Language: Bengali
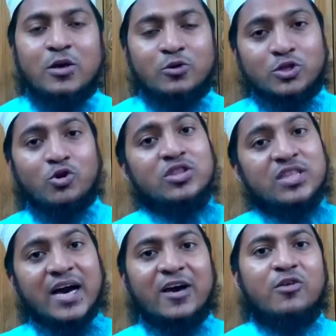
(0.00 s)
তো
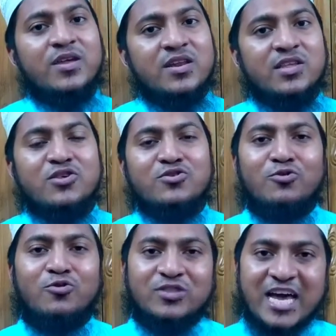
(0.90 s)
সৌদি আরবে নিজস্ব
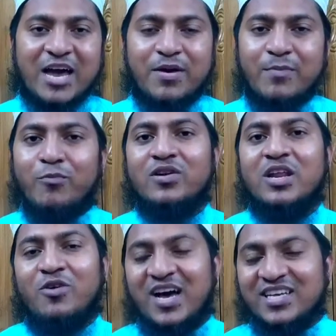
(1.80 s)
লোক থাকবে
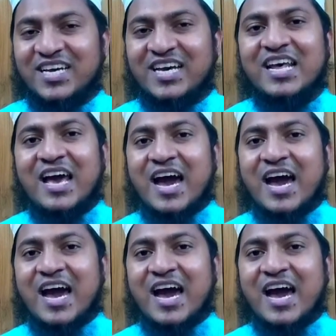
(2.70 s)
পনেরো হাজার